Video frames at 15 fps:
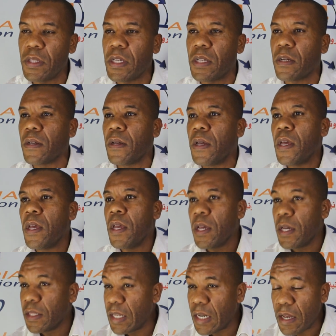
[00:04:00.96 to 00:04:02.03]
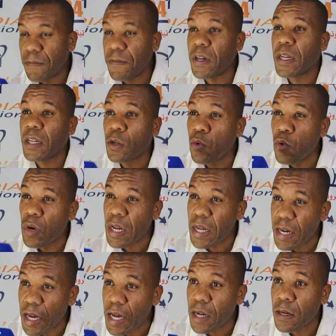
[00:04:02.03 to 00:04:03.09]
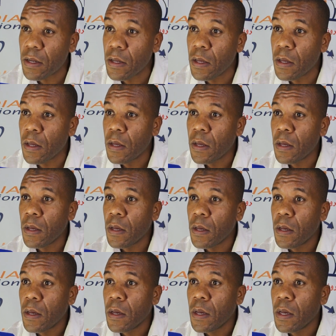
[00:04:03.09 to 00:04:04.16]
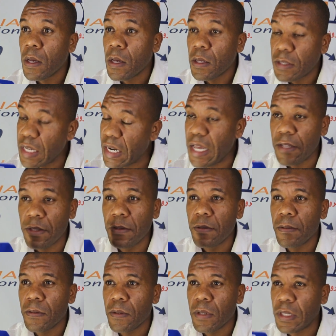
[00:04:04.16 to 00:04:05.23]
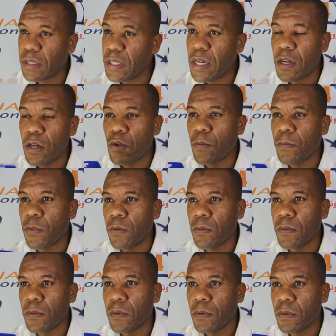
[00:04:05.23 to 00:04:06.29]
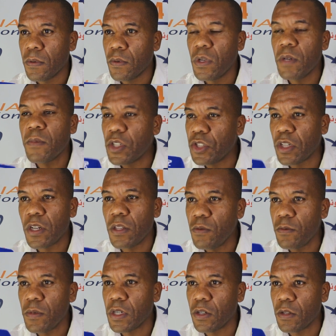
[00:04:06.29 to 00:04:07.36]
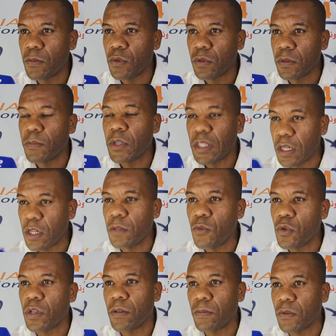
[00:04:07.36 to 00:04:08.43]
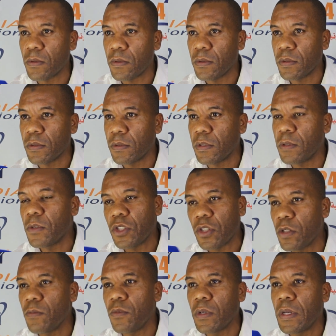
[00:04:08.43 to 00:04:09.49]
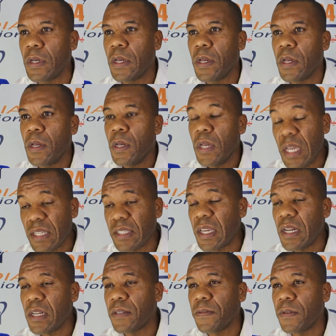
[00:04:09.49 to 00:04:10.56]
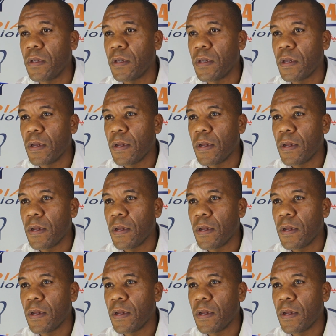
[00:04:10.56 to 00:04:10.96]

المدينه ديال لافاك كل نهار نهار تريح حتى الحد غدا انا روب ولا بغيتش نخدمو ما نخدمو بغيت نخدمو نخدمو ولا بغيتش نخدمو ها تخلص فيه